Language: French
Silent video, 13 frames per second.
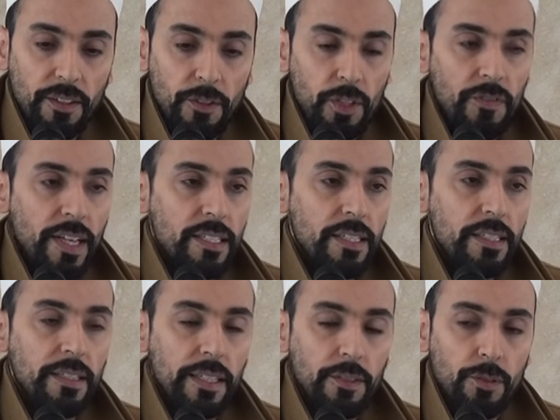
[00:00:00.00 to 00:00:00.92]

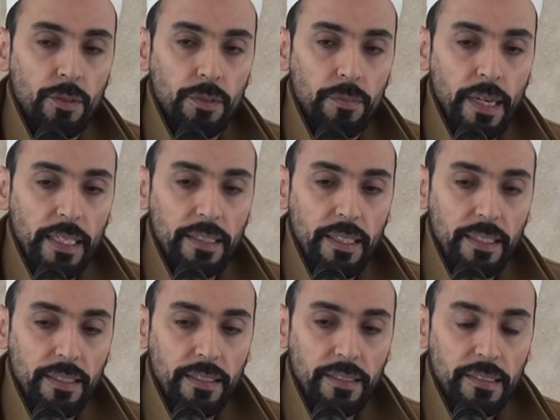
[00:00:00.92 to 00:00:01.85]
l'université de
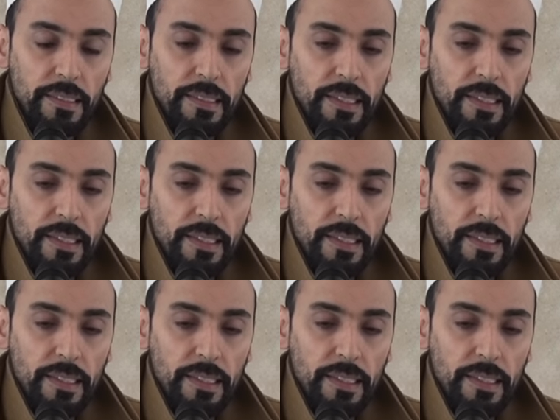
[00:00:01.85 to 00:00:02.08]
Bagdad